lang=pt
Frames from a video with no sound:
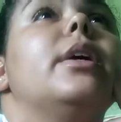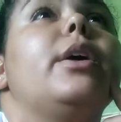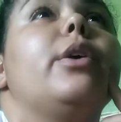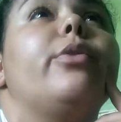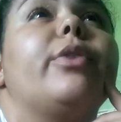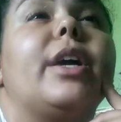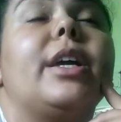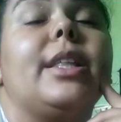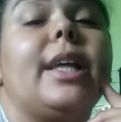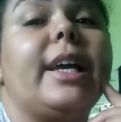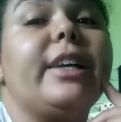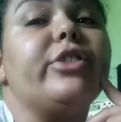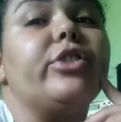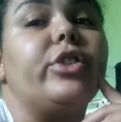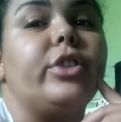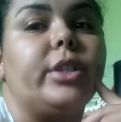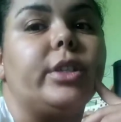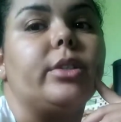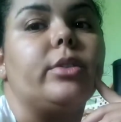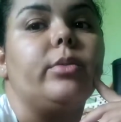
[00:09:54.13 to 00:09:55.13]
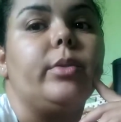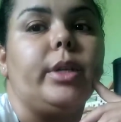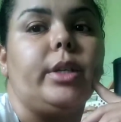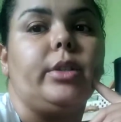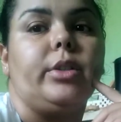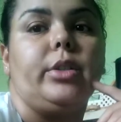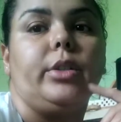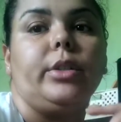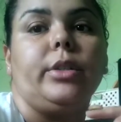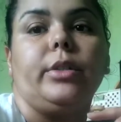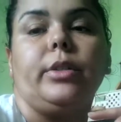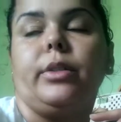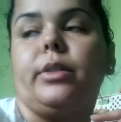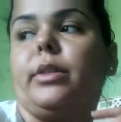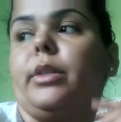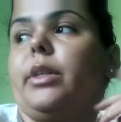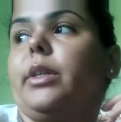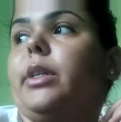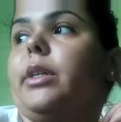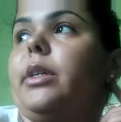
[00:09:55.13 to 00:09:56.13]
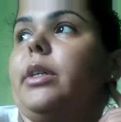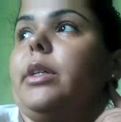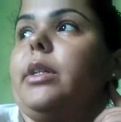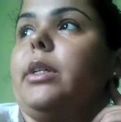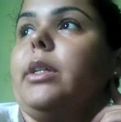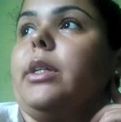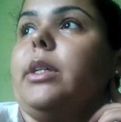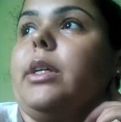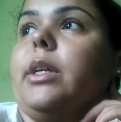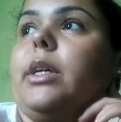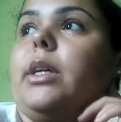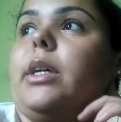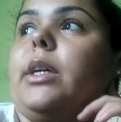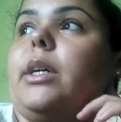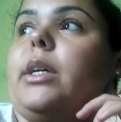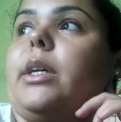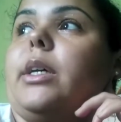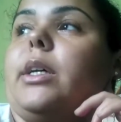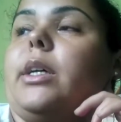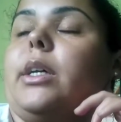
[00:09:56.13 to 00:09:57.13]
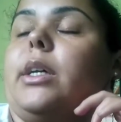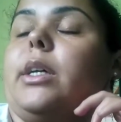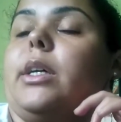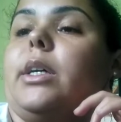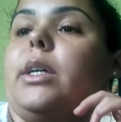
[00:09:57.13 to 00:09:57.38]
Eu fiquei 10 dias doente. É...